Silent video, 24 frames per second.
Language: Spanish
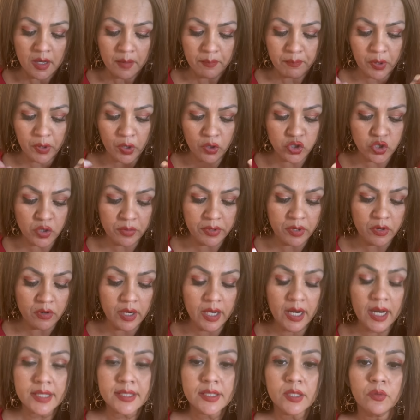pero yo veo
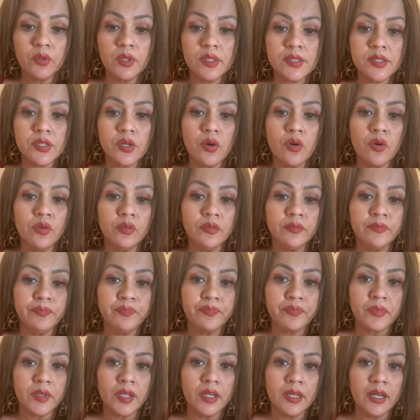que la situación,
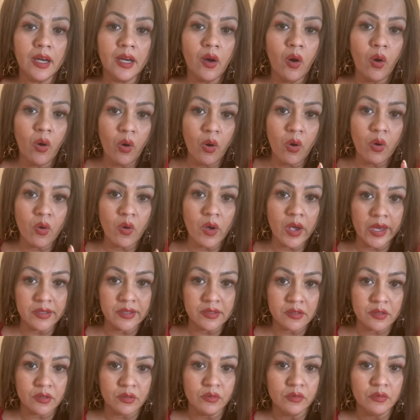ojo con
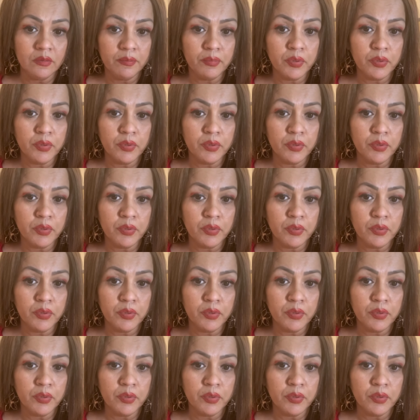esto,